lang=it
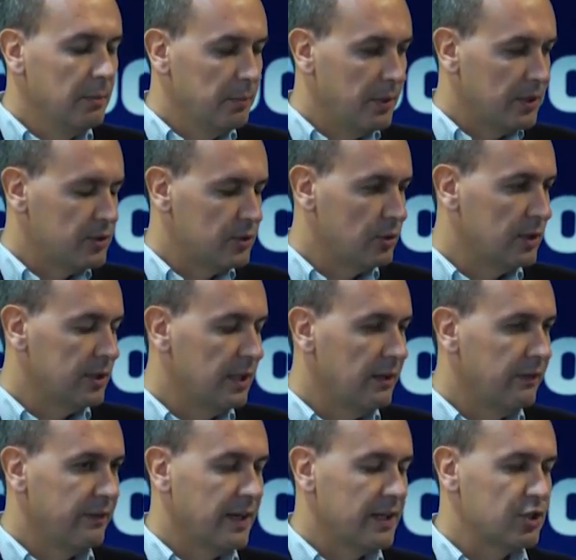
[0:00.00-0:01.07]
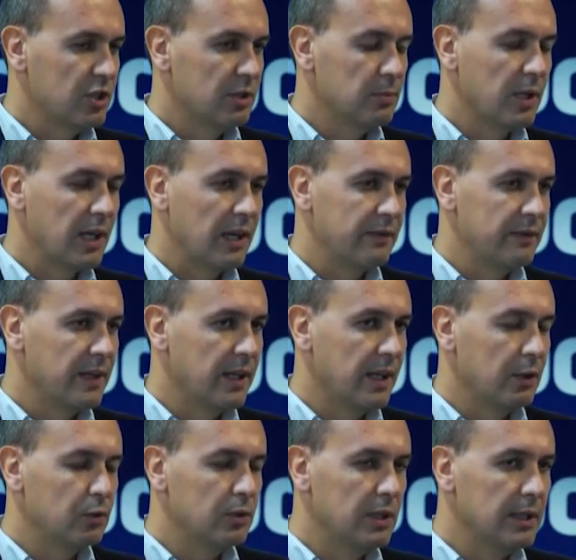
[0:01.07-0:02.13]
persone, delle fasce demografiche
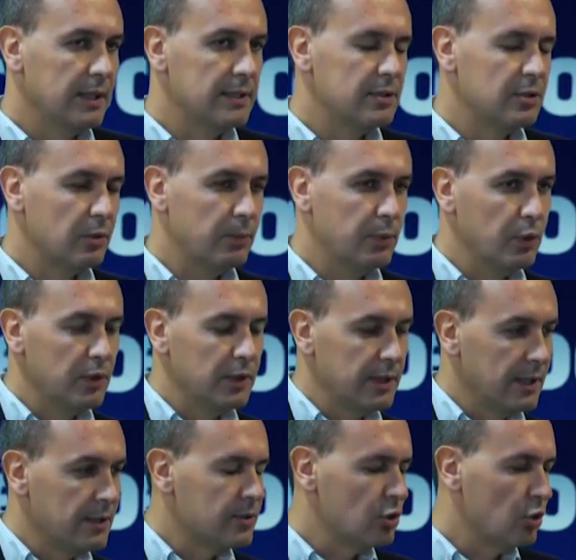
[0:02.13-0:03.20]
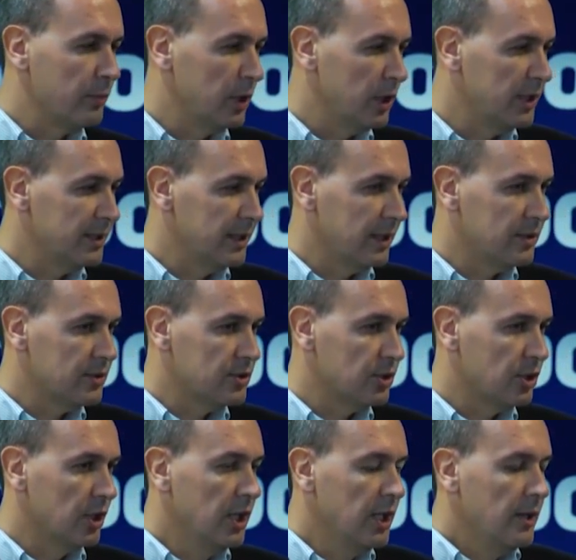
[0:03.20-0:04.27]
all'utilizzo più intenso o meno intenso,